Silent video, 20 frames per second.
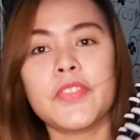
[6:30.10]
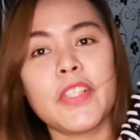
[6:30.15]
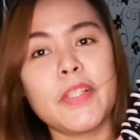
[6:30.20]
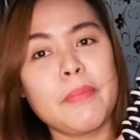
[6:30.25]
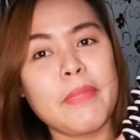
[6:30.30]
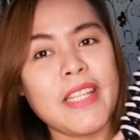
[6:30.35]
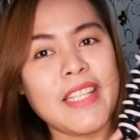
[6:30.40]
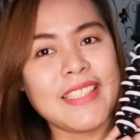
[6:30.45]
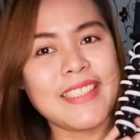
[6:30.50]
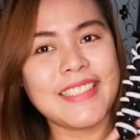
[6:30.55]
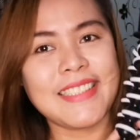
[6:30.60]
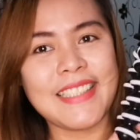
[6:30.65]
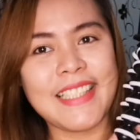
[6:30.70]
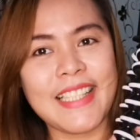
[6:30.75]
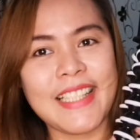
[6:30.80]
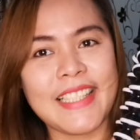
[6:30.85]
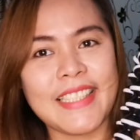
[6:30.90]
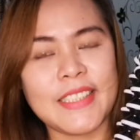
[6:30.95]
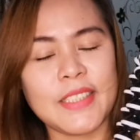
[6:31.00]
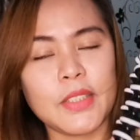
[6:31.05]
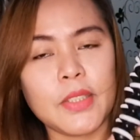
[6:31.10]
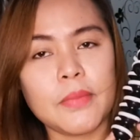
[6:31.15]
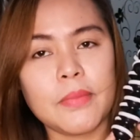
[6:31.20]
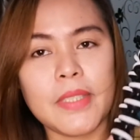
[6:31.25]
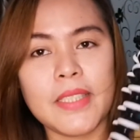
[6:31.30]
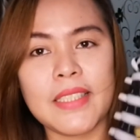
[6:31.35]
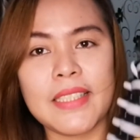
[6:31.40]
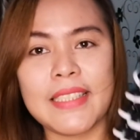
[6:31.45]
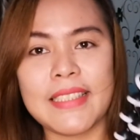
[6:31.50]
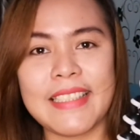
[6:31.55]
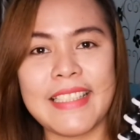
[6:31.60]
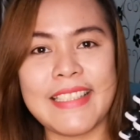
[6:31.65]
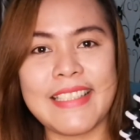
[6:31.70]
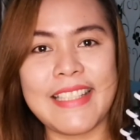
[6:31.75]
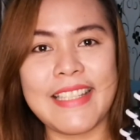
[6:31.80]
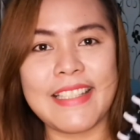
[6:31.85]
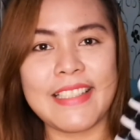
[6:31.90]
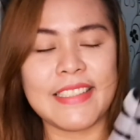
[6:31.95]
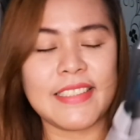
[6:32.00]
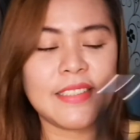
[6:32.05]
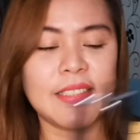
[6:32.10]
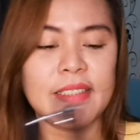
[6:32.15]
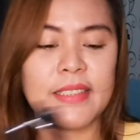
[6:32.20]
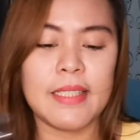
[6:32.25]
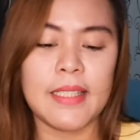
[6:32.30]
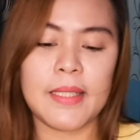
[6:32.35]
For me, it's nice. Sobrang ganda niya.